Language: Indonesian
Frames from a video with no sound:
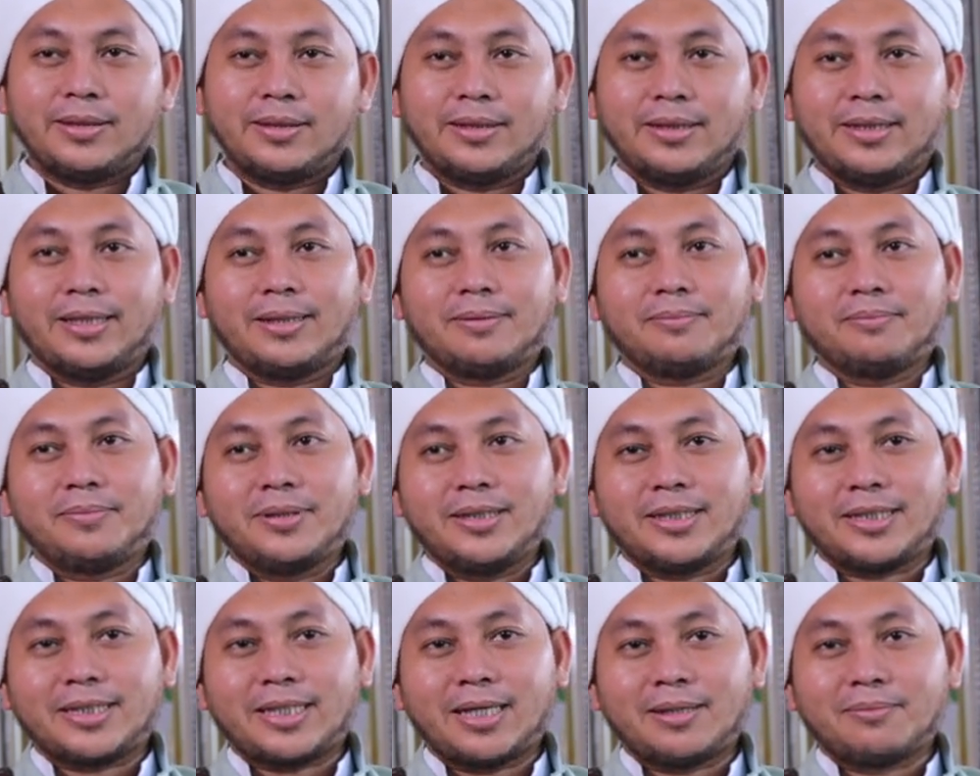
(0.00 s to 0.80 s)
yang
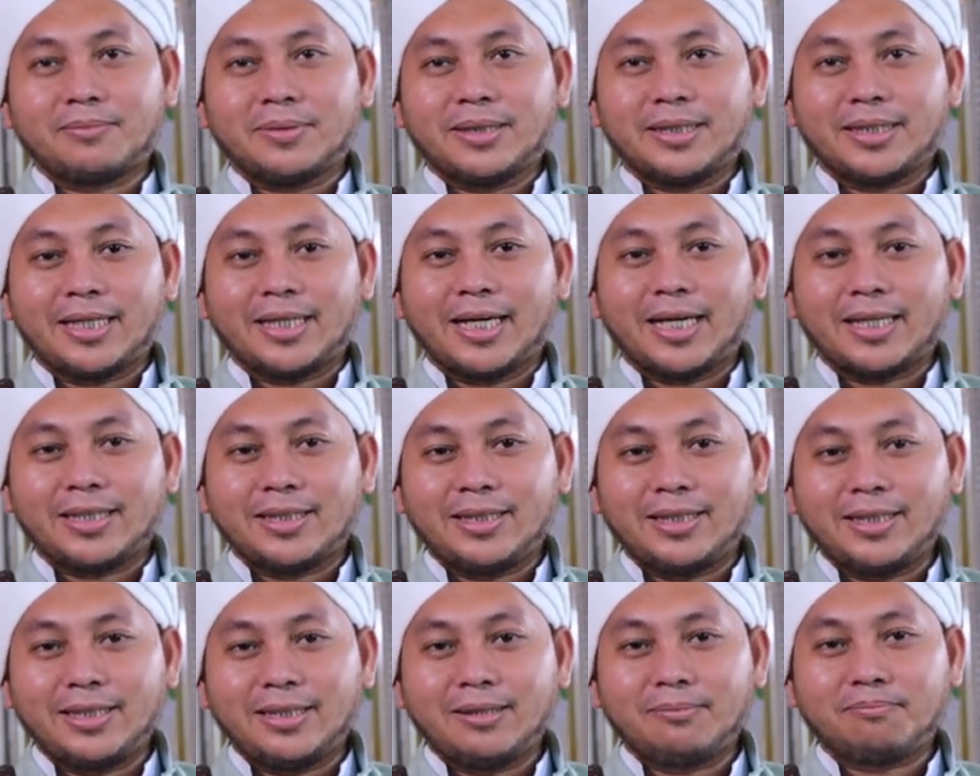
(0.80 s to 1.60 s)
bisa
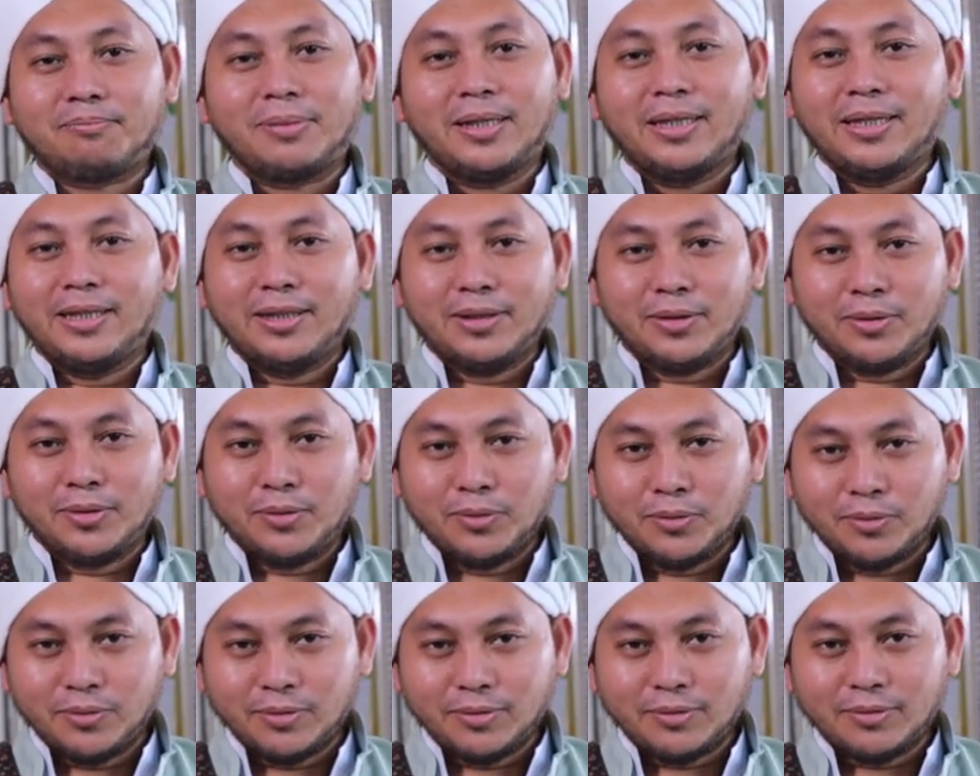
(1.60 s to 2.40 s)
menjadi
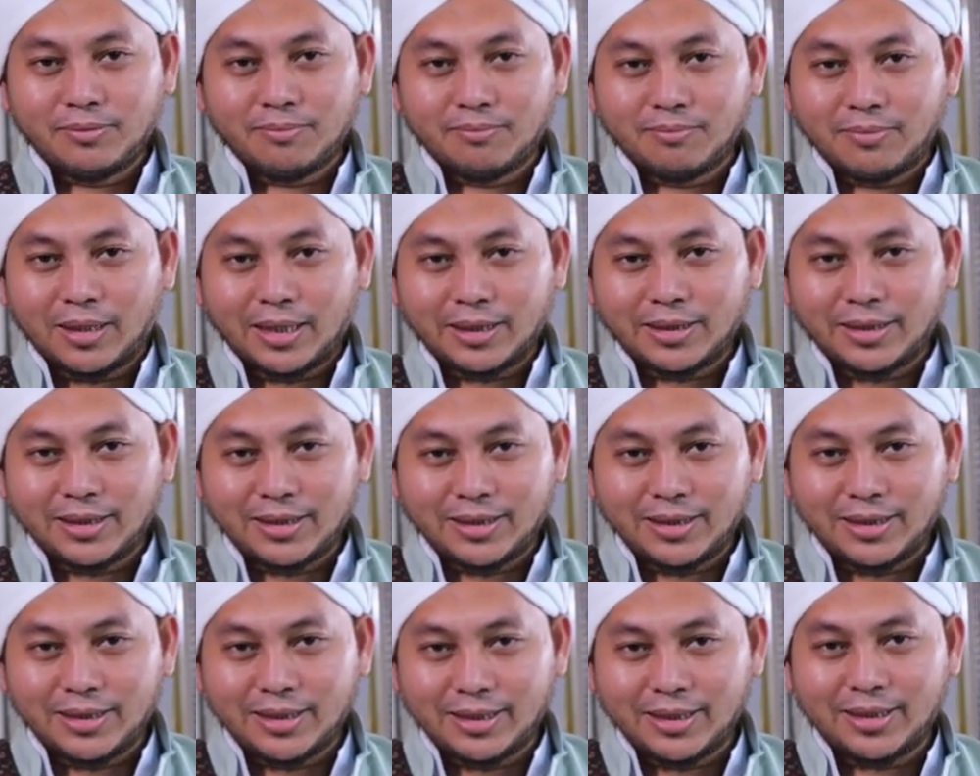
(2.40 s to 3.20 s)
pelindung
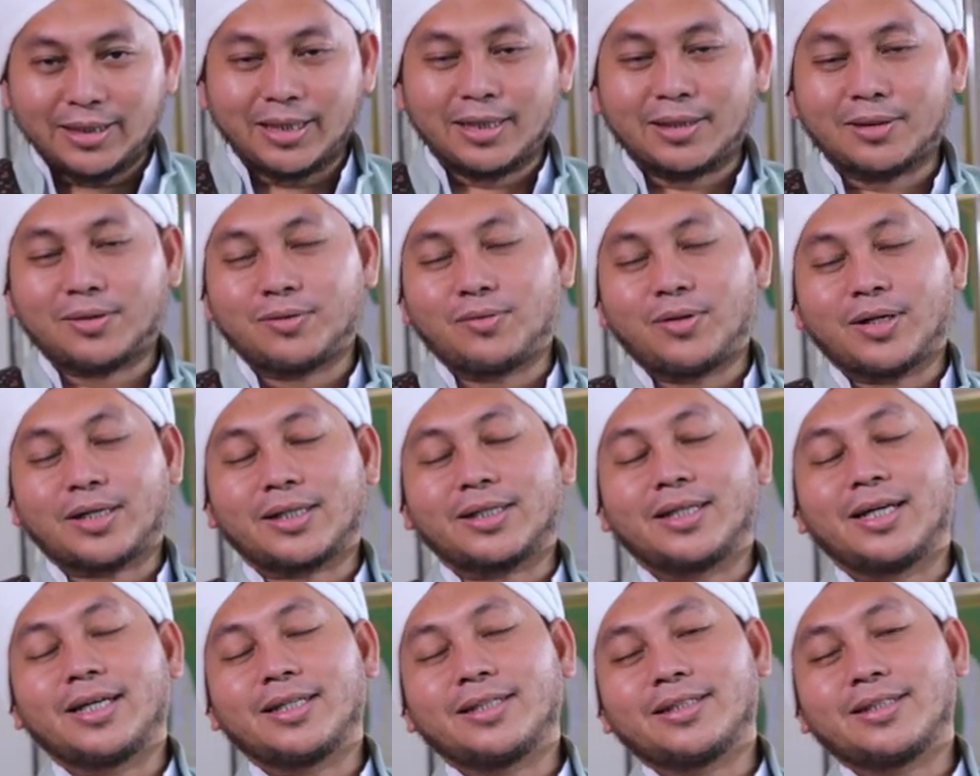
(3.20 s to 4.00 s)
bagi diri dan
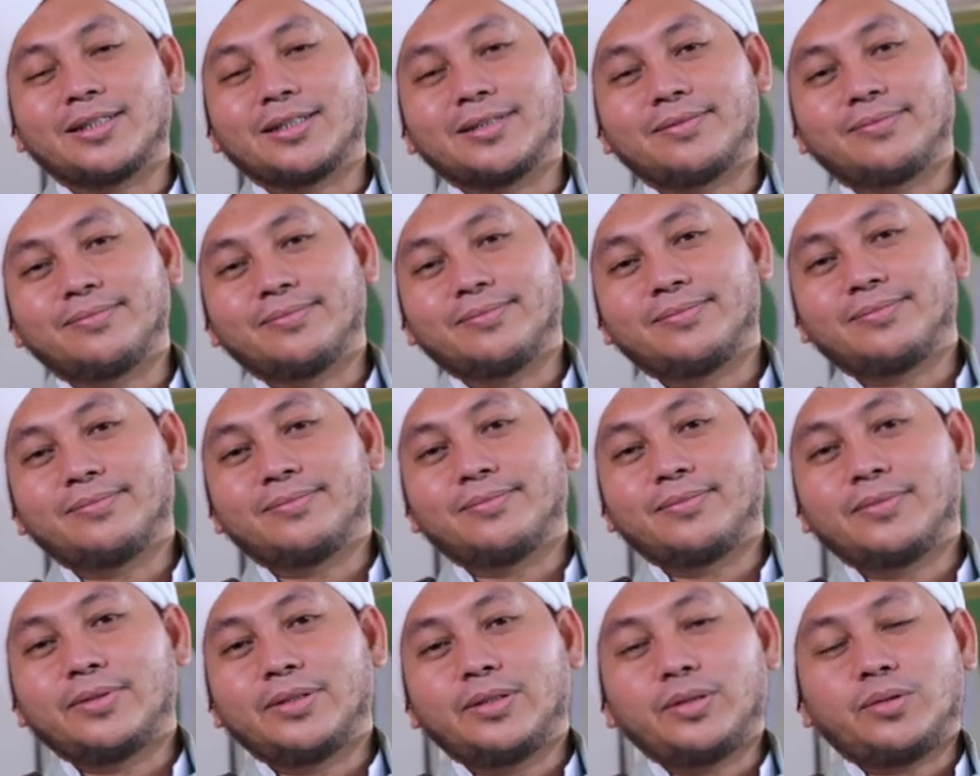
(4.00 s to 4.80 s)
keluarganya.
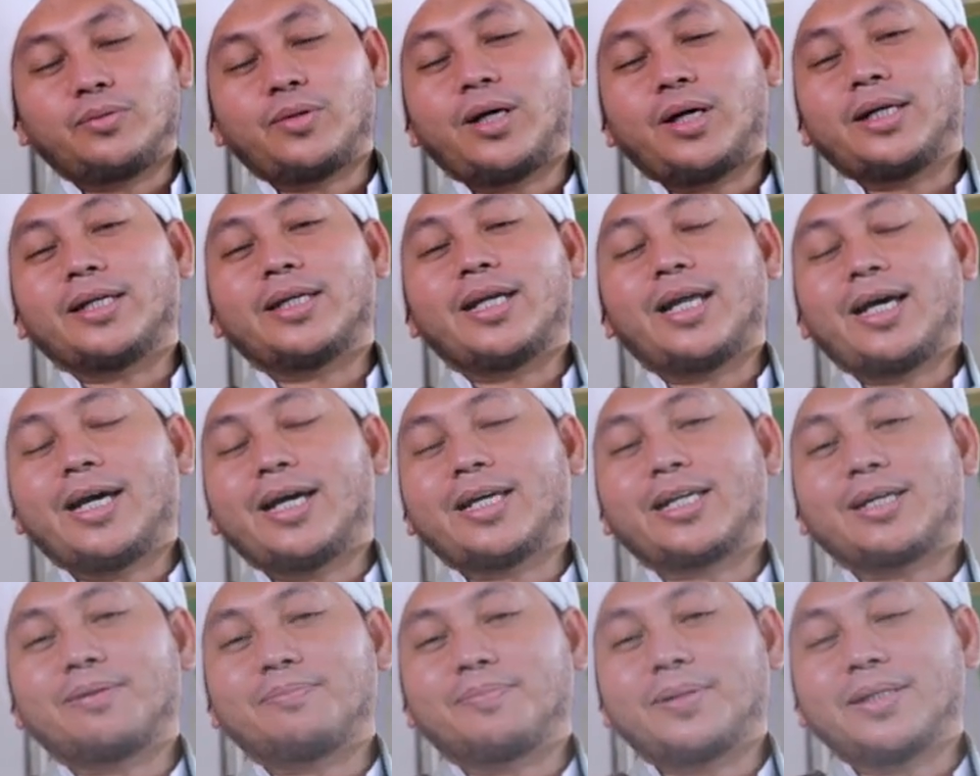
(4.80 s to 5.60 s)
Itu adalah
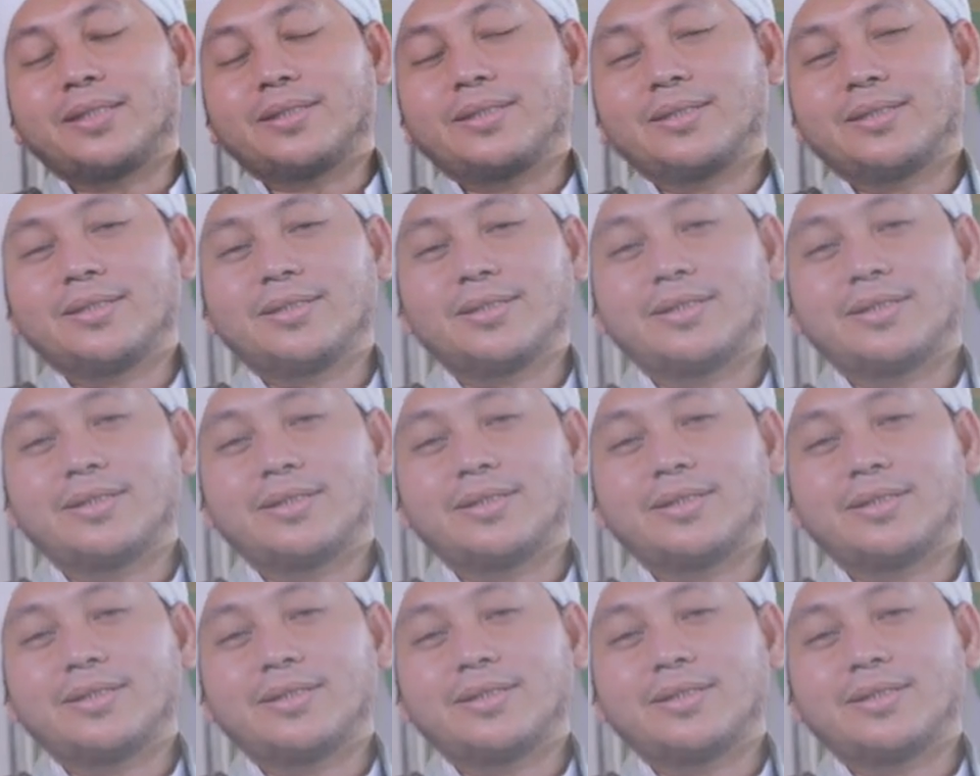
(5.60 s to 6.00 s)
harapan